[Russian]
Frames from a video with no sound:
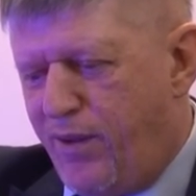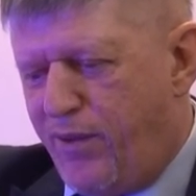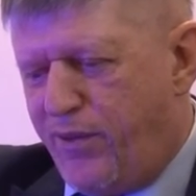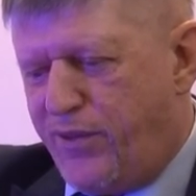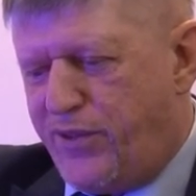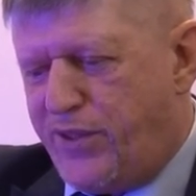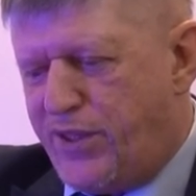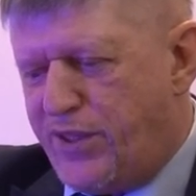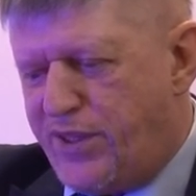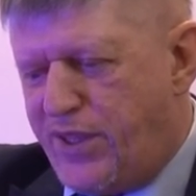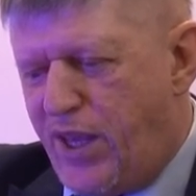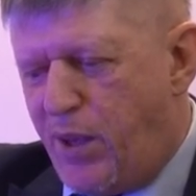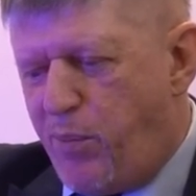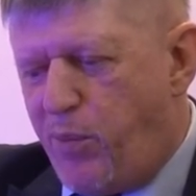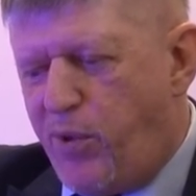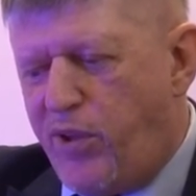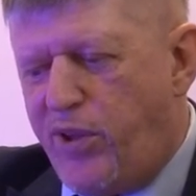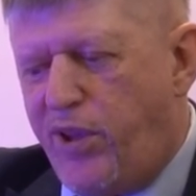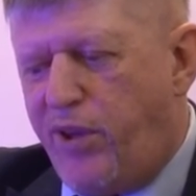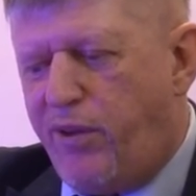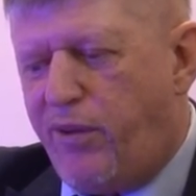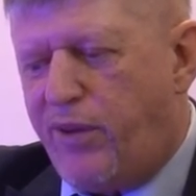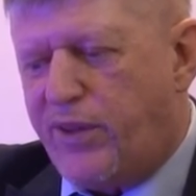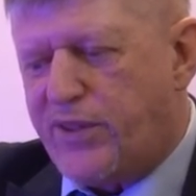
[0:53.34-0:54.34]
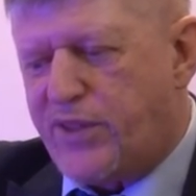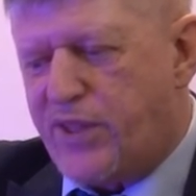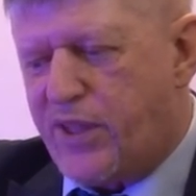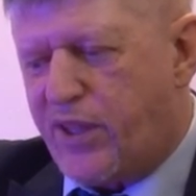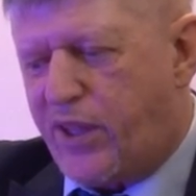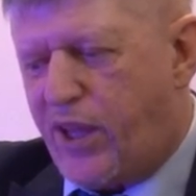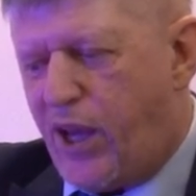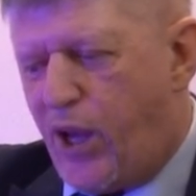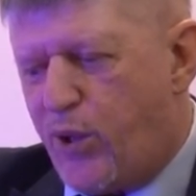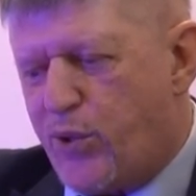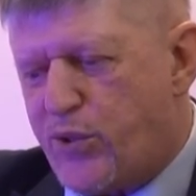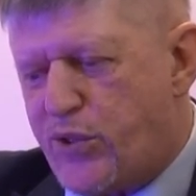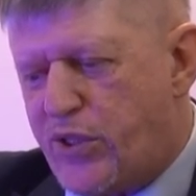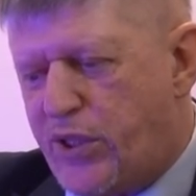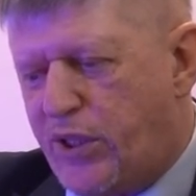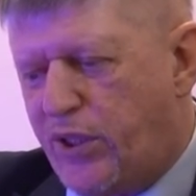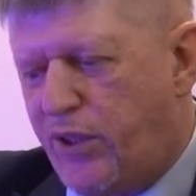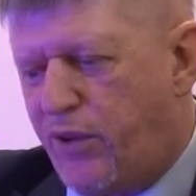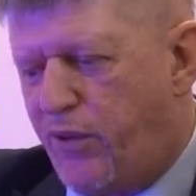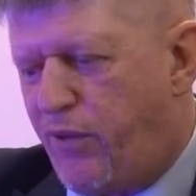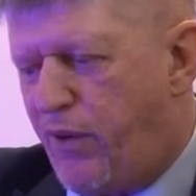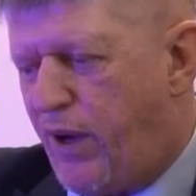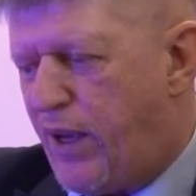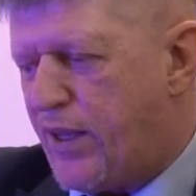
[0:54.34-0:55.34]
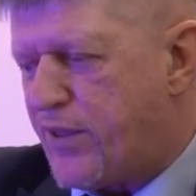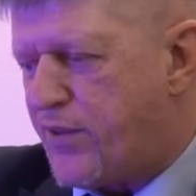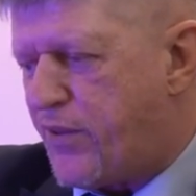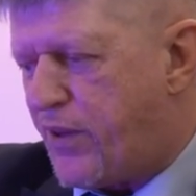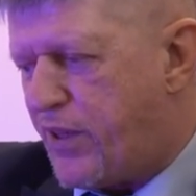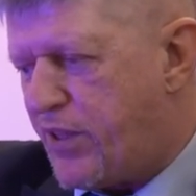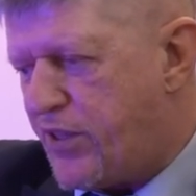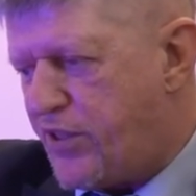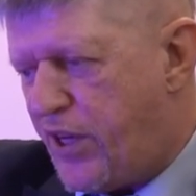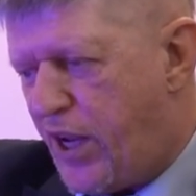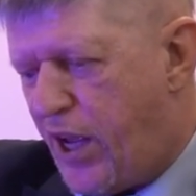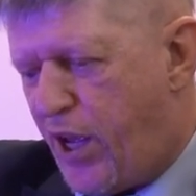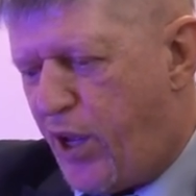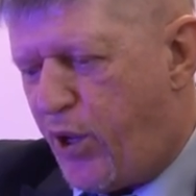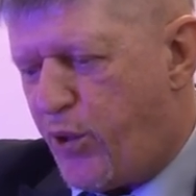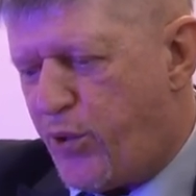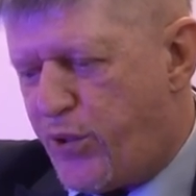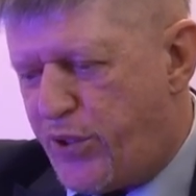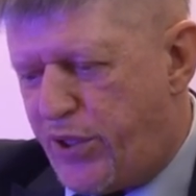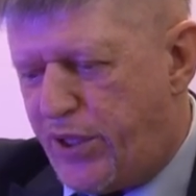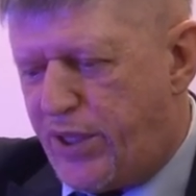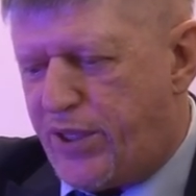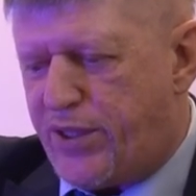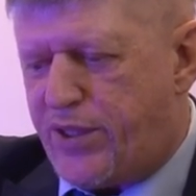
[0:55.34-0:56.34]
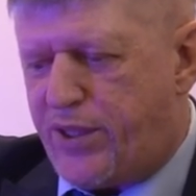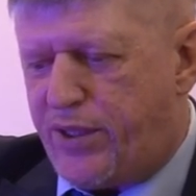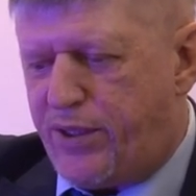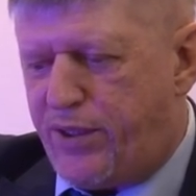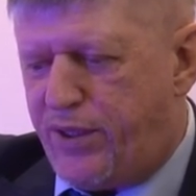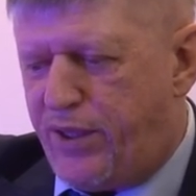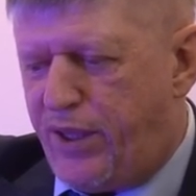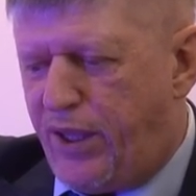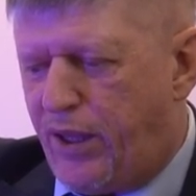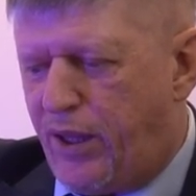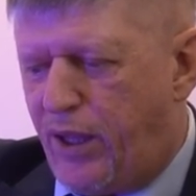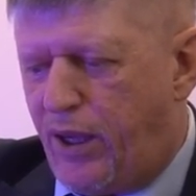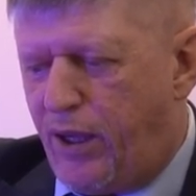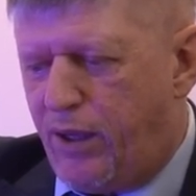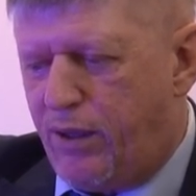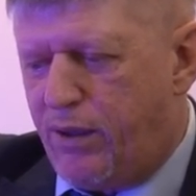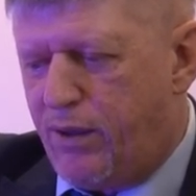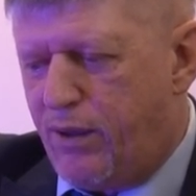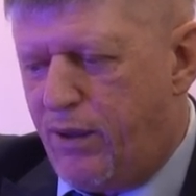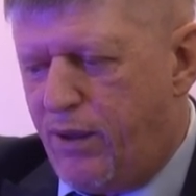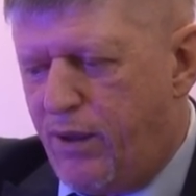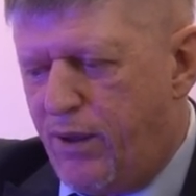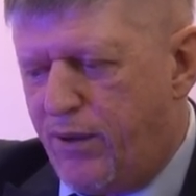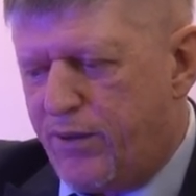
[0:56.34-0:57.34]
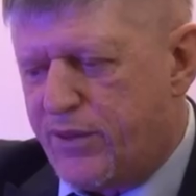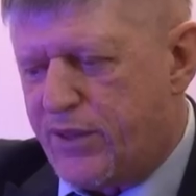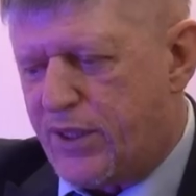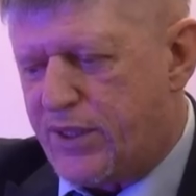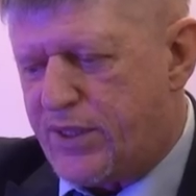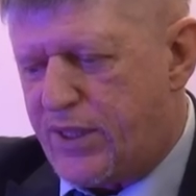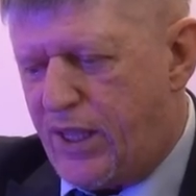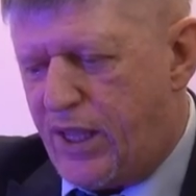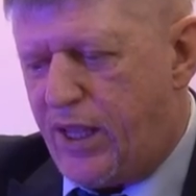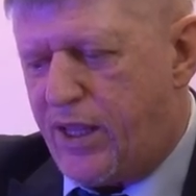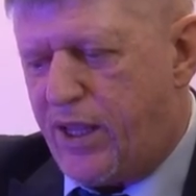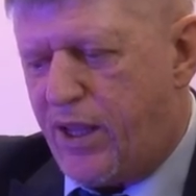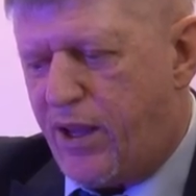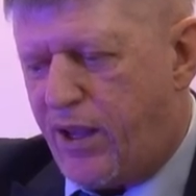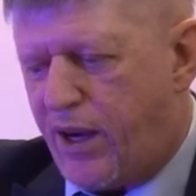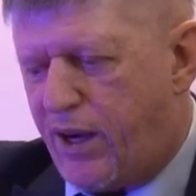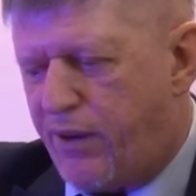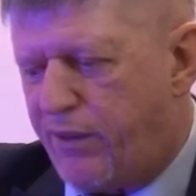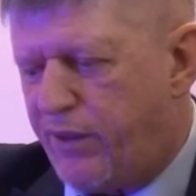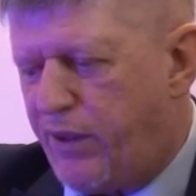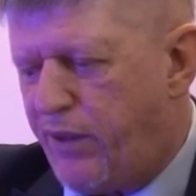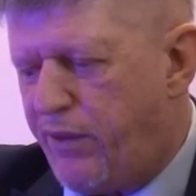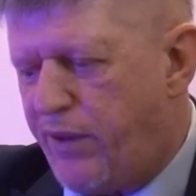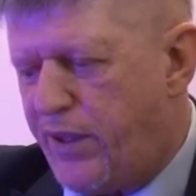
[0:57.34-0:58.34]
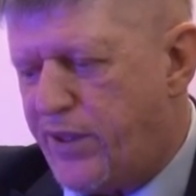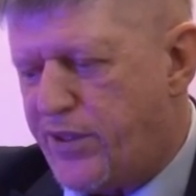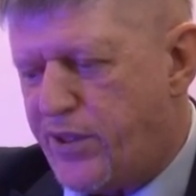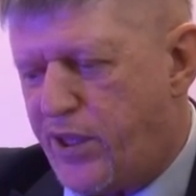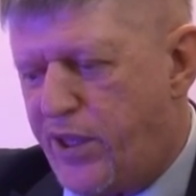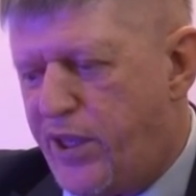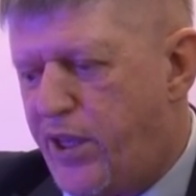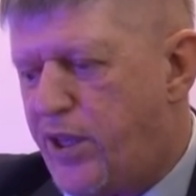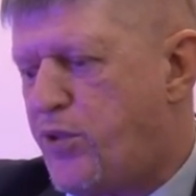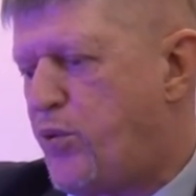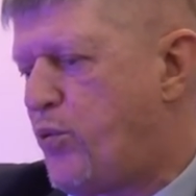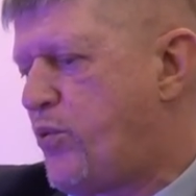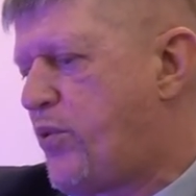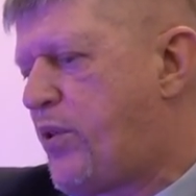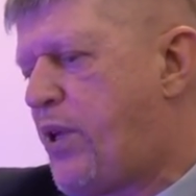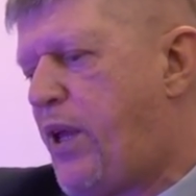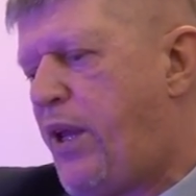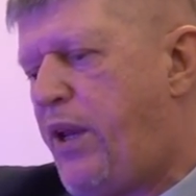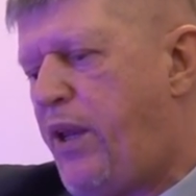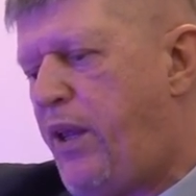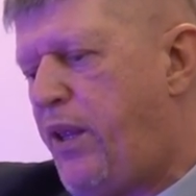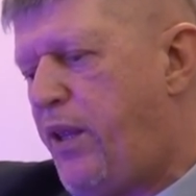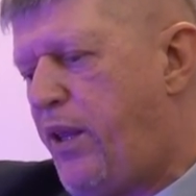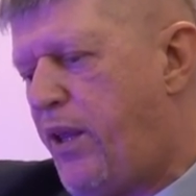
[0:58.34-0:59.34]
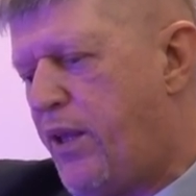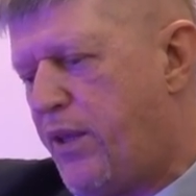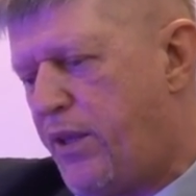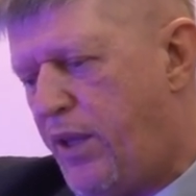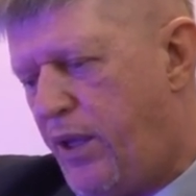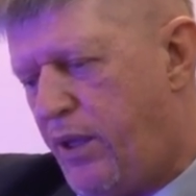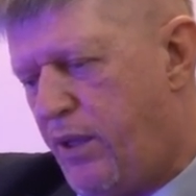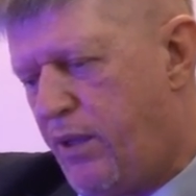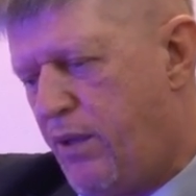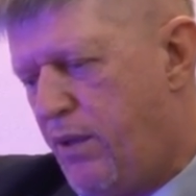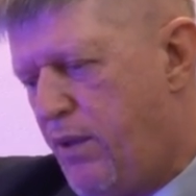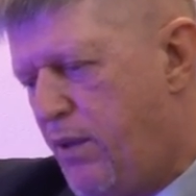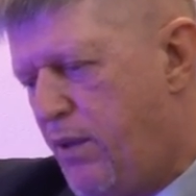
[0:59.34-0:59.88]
В системе не возникают силы, возвращающиеся тело в состояние равновесия. Есть ускорение, да?